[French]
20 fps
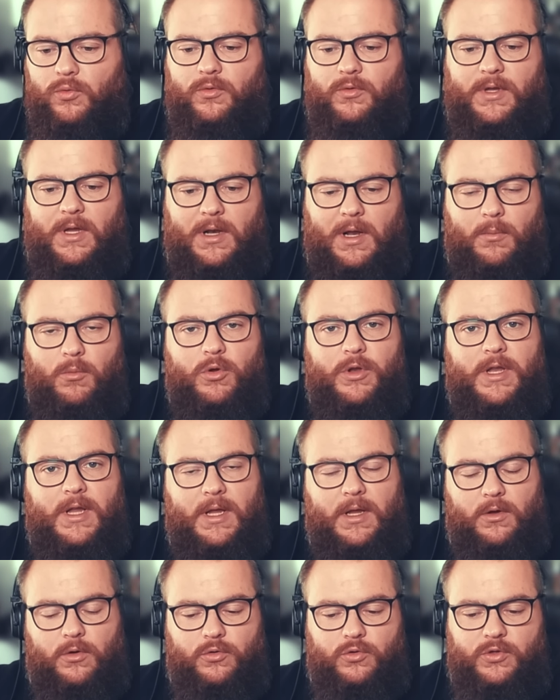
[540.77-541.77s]
de la
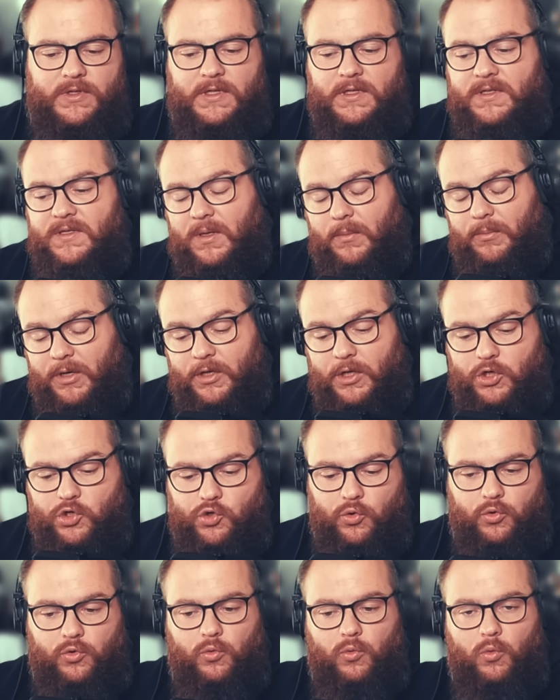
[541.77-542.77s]
monnaie euh, du site qui s'appelait des
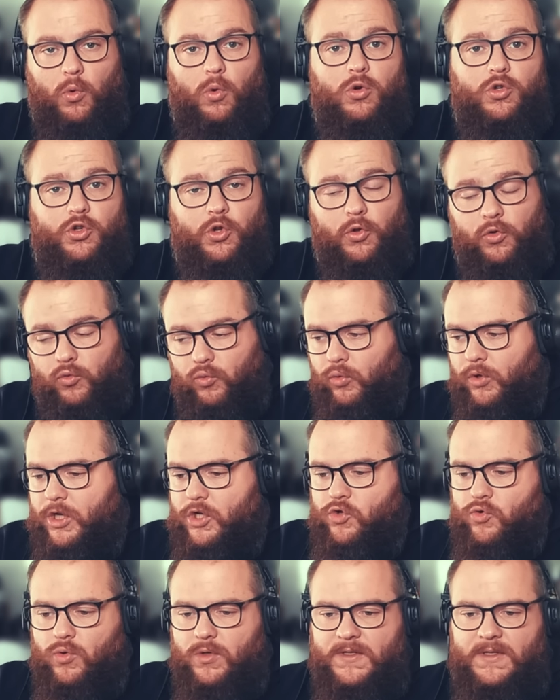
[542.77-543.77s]
jetons aux gens tous les
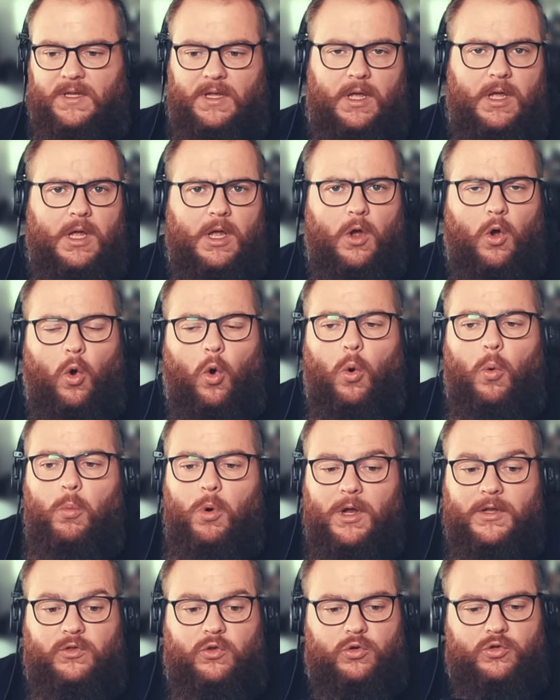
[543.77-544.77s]
jours. C'était au
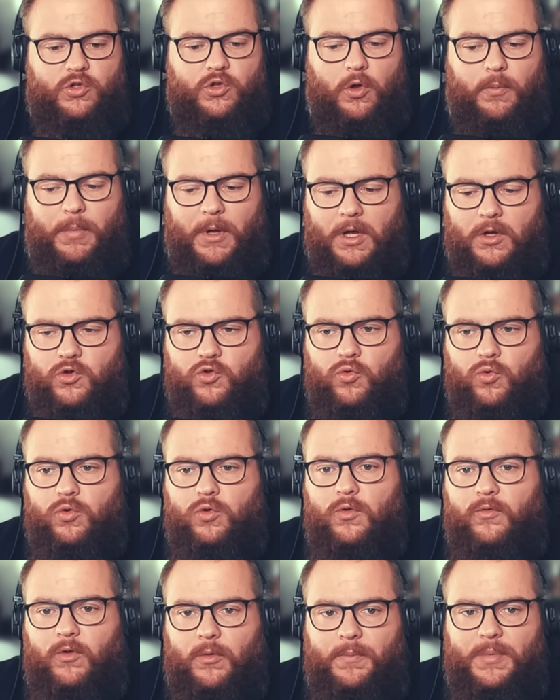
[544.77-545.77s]
moins deux heures par jour
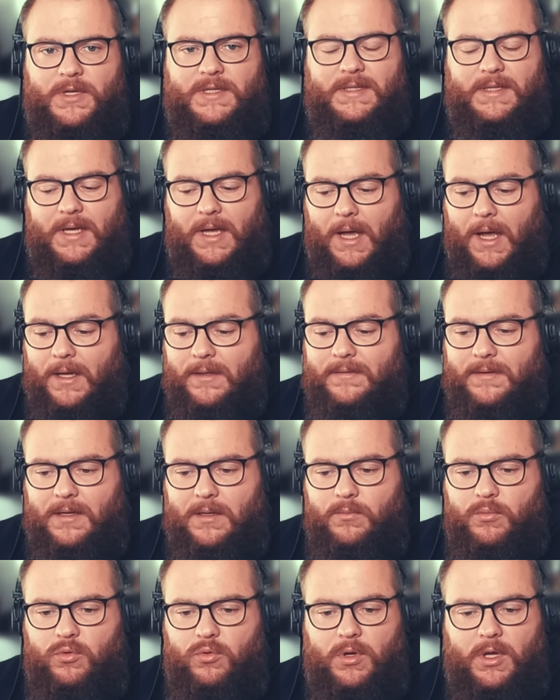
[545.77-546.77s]
devant le PC à
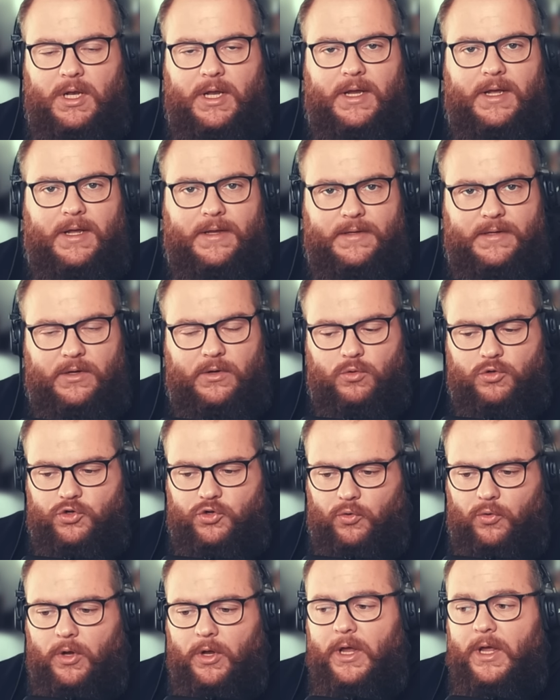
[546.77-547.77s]
attribuer les crédits aux
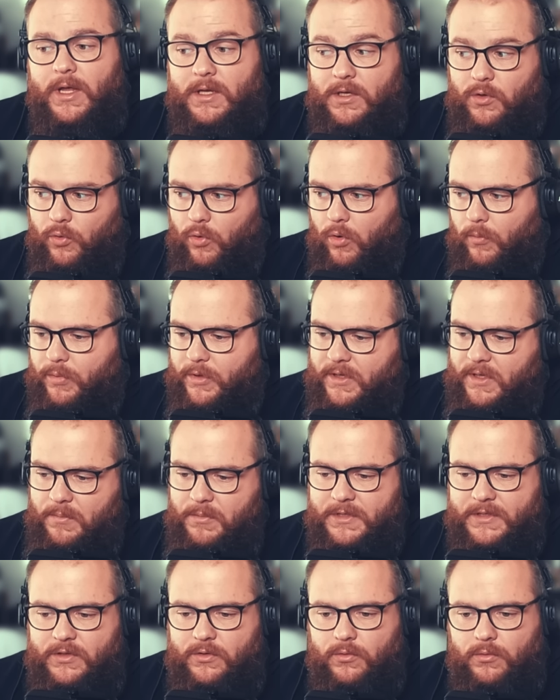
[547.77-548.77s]
gens qui ont rempli des
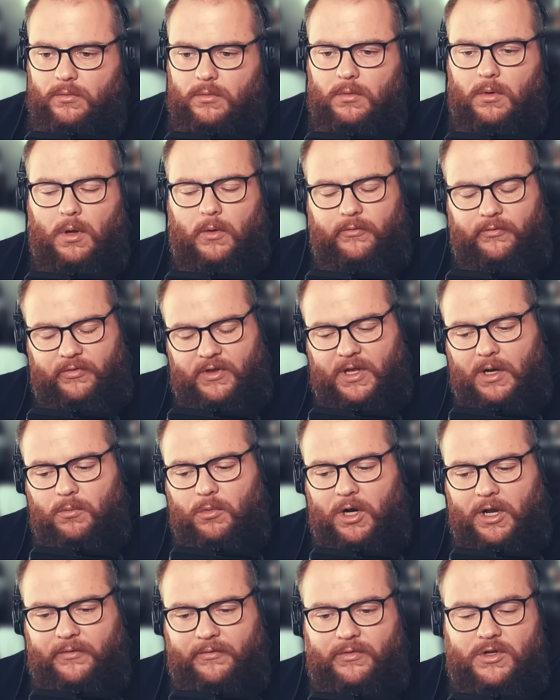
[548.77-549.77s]
missions
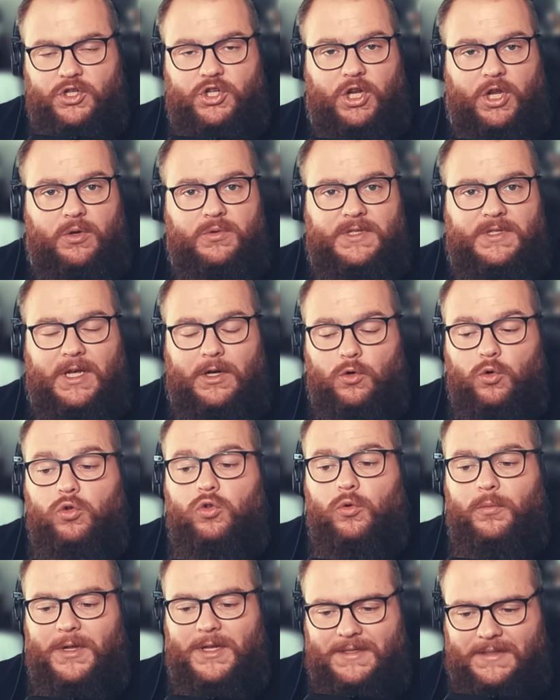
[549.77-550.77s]
finalement à la fin j'ai réussi à
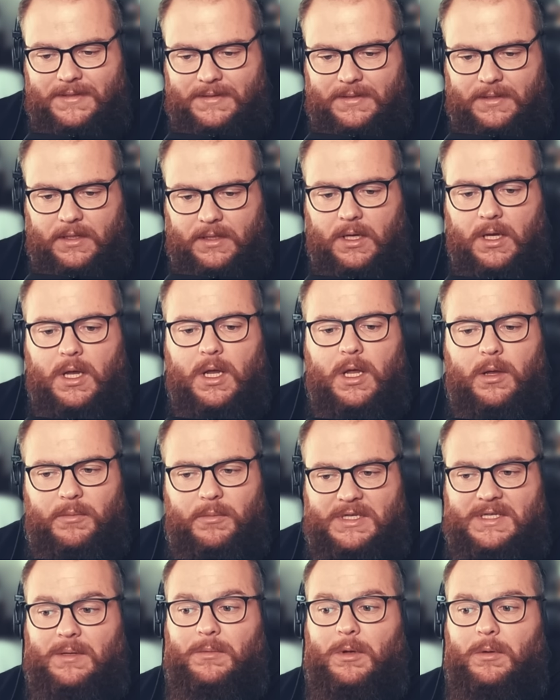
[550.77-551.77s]
l'automatiser
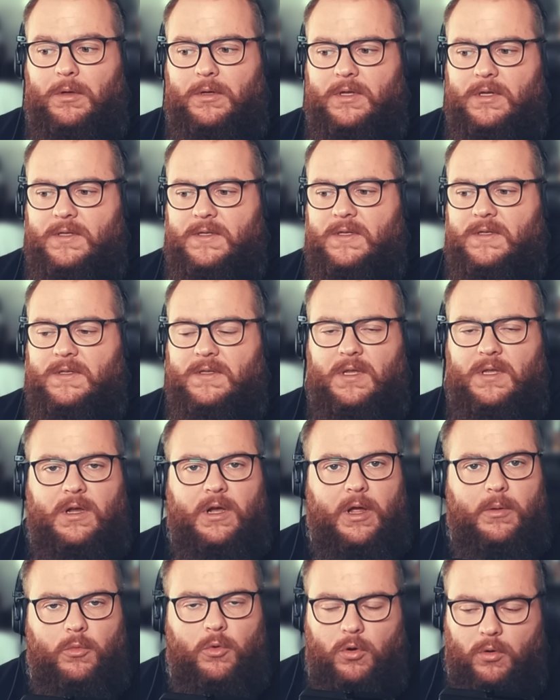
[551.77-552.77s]
mais ça m'a nécessité
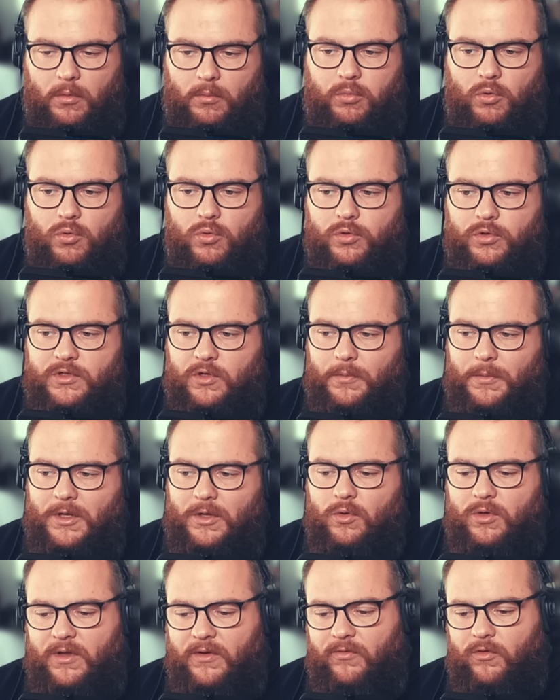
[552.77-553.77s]
quand même euh, beaucoup de semaines
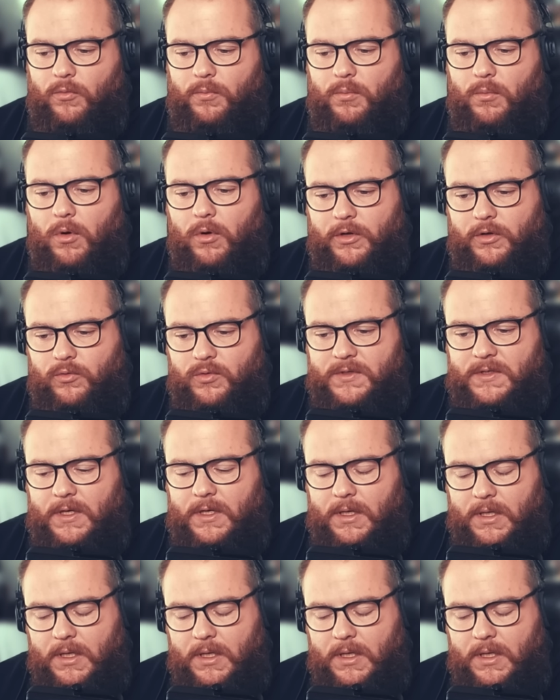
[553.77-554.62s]
de développement et tout ça